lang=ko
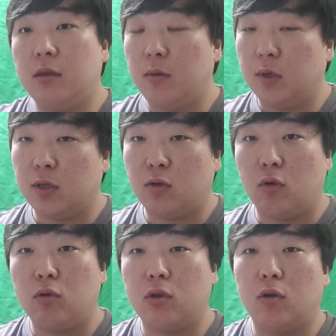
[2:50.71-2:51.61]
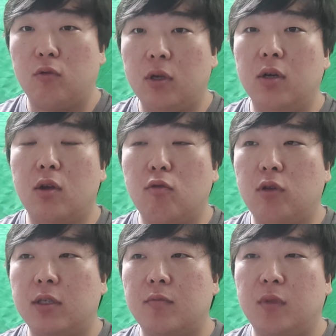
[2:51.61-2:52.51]
넘어서 들어오는 경우, 이런 경우도
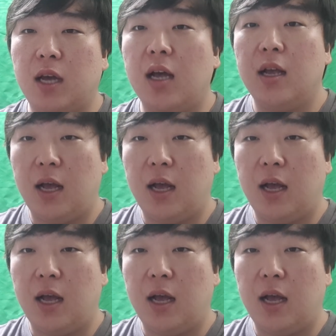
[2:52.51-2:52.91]
있습니다.